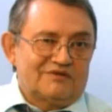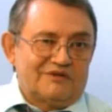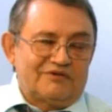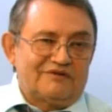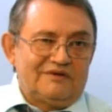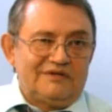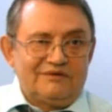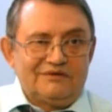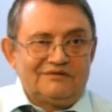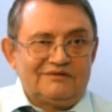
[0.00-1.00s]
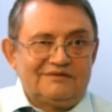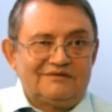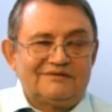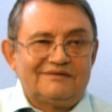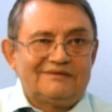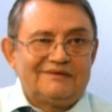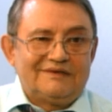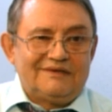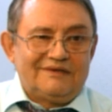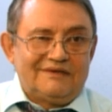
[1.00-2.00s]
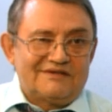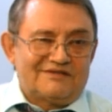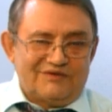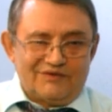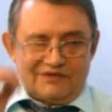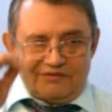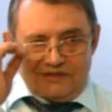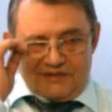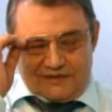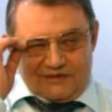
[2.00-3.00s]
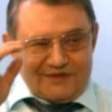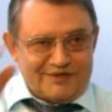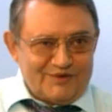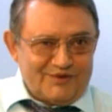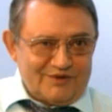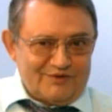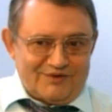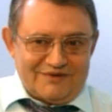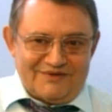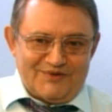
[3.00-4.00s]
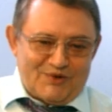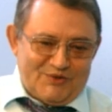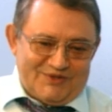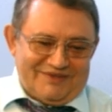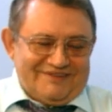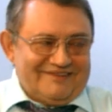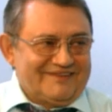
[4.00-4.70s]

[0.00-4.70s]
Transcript: уже там провели, но основное, понятно, наверное, идет вообще на осень.